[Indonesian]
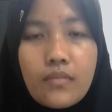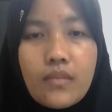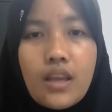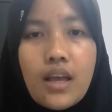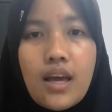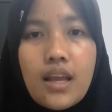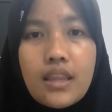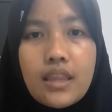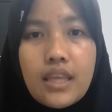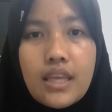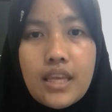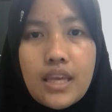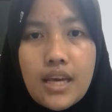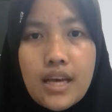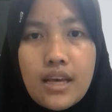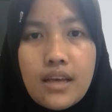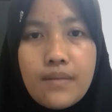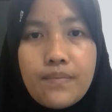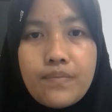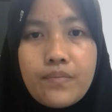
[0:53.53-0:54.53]

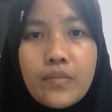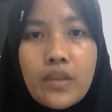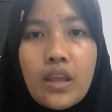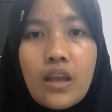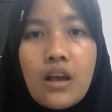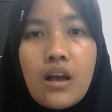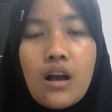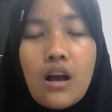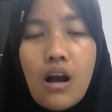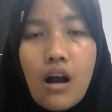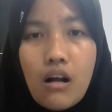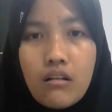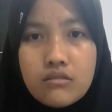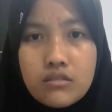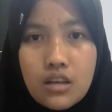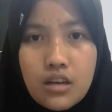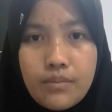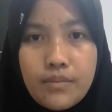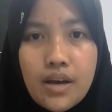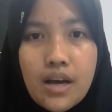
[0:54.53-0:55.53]
artinya
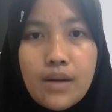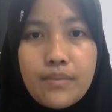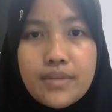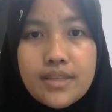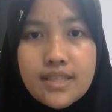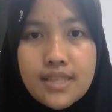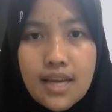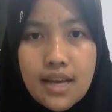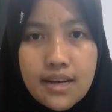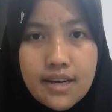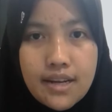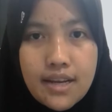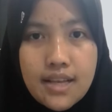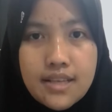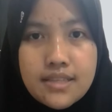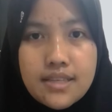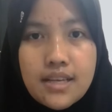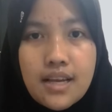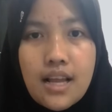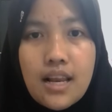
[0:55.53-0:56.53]
Allah Maha Besar dengan
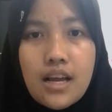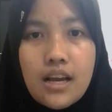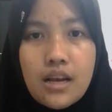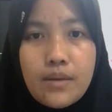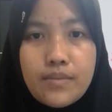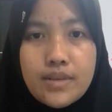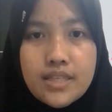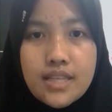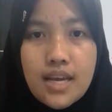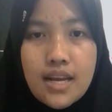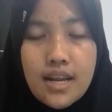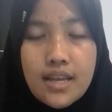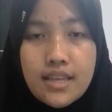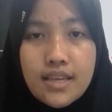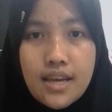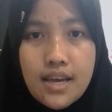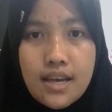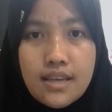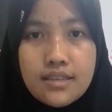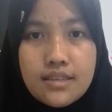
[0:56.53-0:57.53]
segala
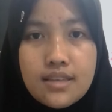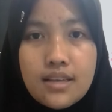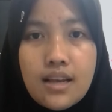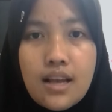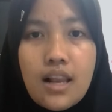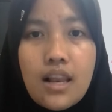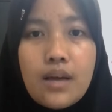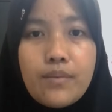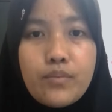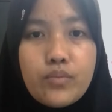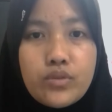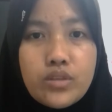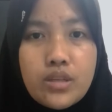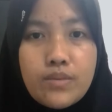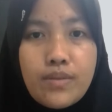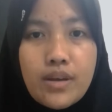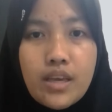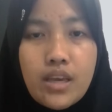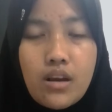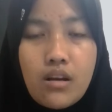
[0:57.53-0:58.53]
kebesarannya, segala puji
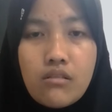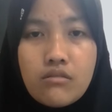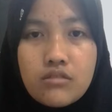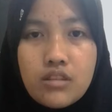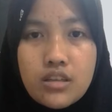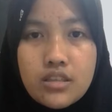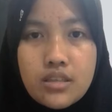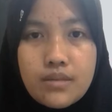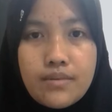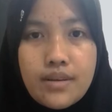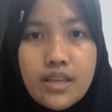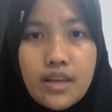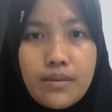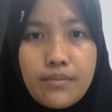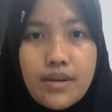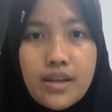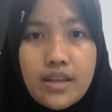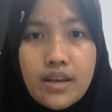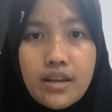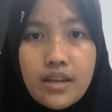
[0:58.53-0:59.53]
bagi Allah
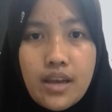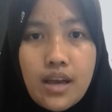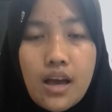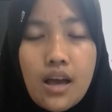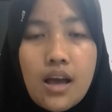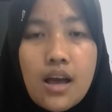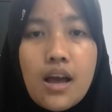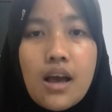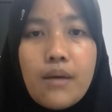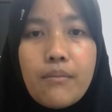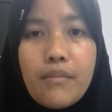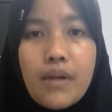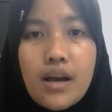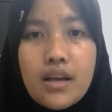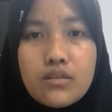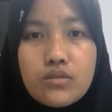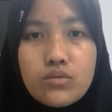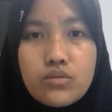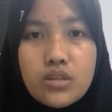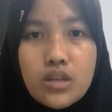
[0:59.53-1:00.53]
sebanyak-banyaknya, Maha
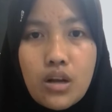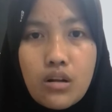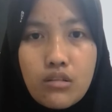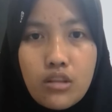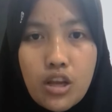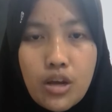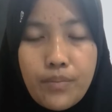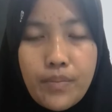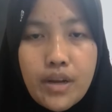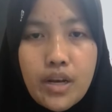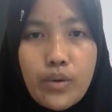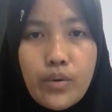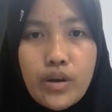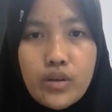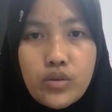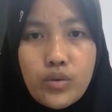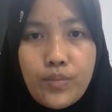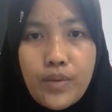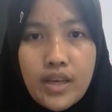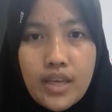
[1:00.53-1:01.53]
Suci Allah pada
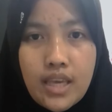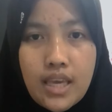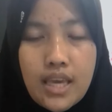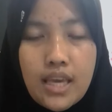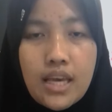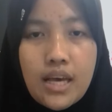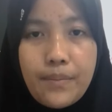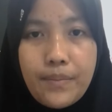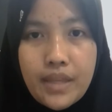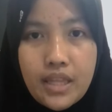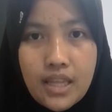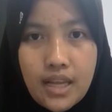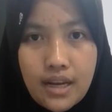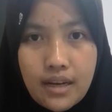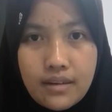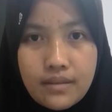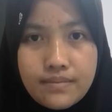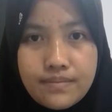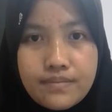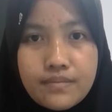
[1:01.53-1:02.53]
waktu pagi hingga petang.
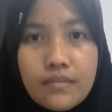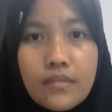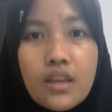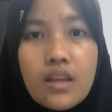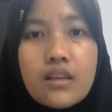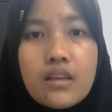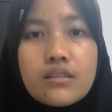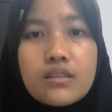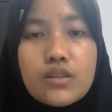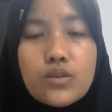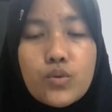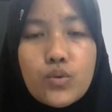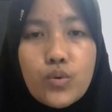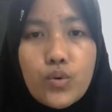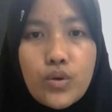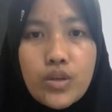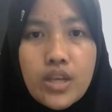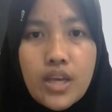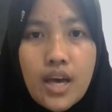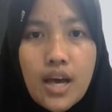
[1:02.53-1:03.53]

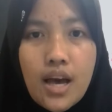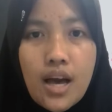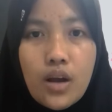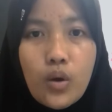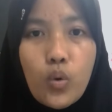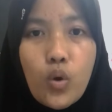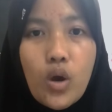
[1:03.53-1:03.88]
Sesungguhnya aku